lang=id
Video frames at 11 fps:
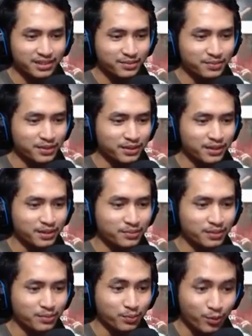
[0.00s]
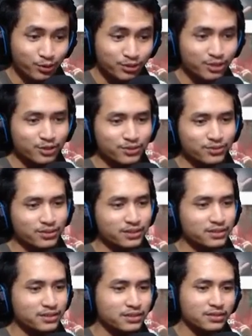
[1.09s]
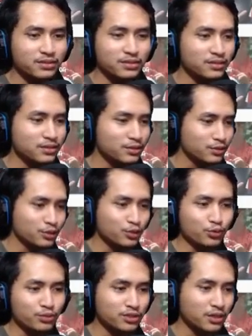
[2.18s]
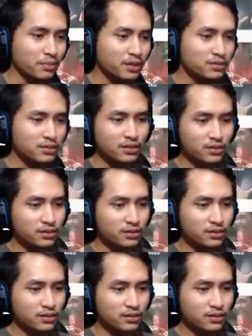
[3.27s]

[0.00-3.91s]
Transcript: the Gaming Moses Orikules eh, The Jumers yang pasti